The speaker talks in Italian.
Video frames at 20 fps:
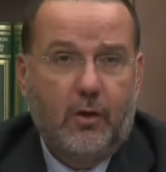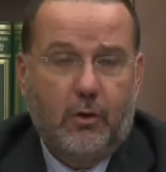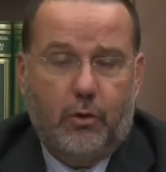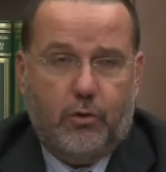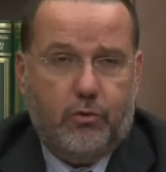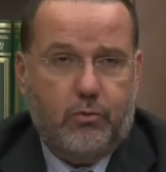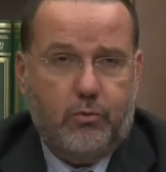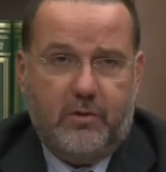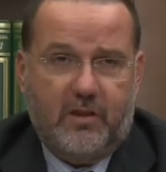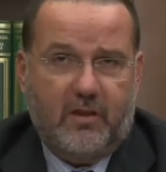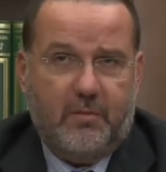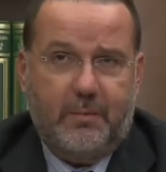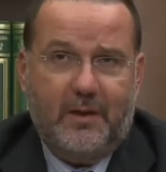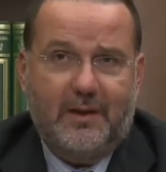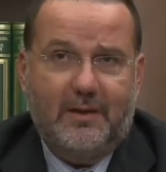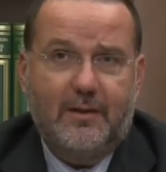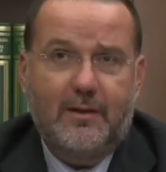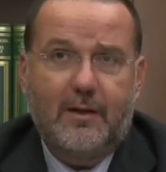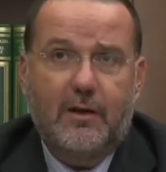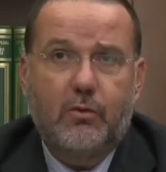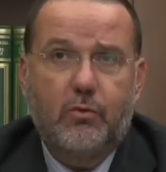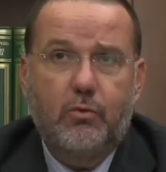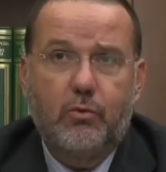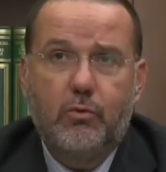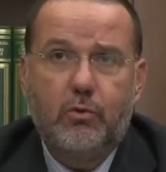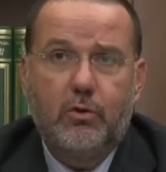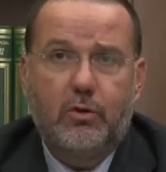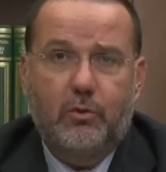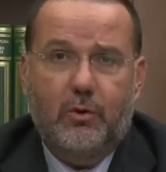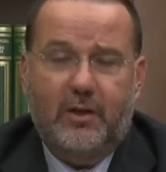o sugli aspetti del
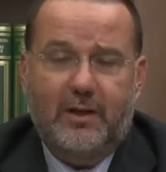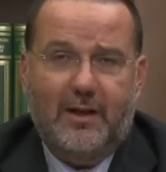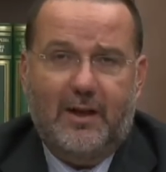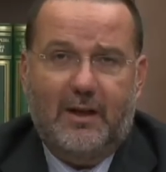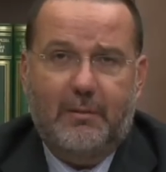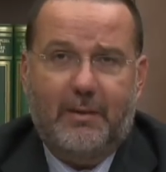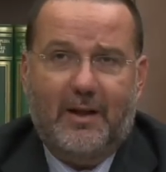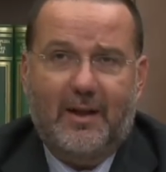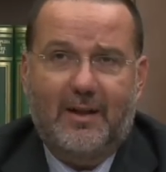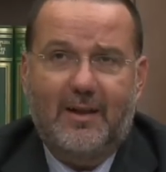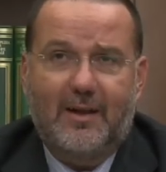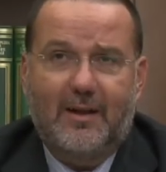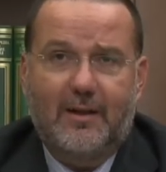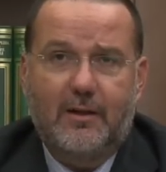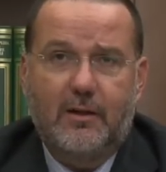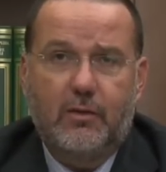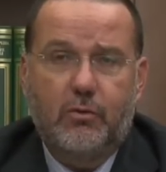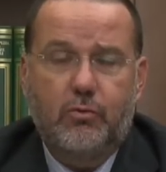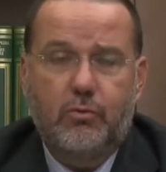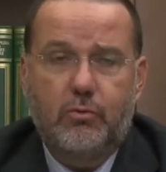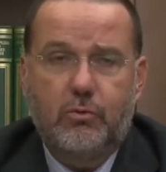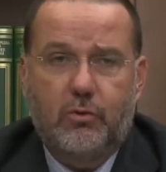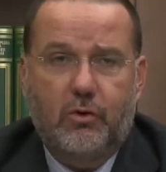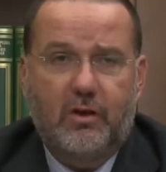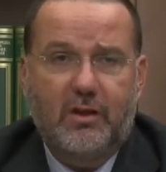culto e della pratica del culto,